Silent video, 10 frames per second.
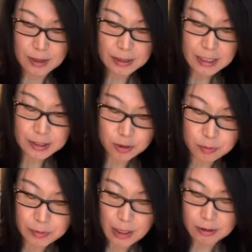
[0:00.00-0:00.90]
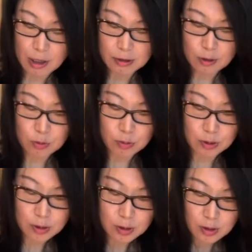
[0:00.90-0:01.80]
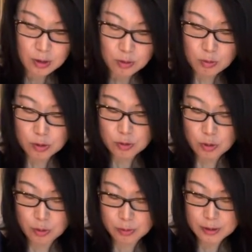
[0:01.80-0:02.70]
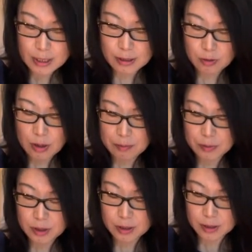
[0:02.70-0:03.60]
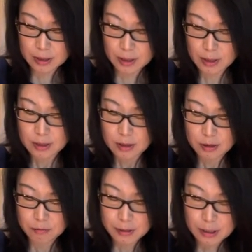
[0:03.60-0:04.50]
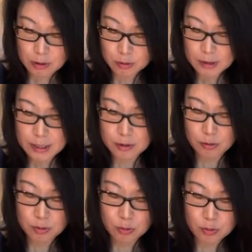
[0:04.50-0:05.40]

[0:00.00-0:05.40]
但是又不要捣得过过重，这样的话薄荷呢味道在酒中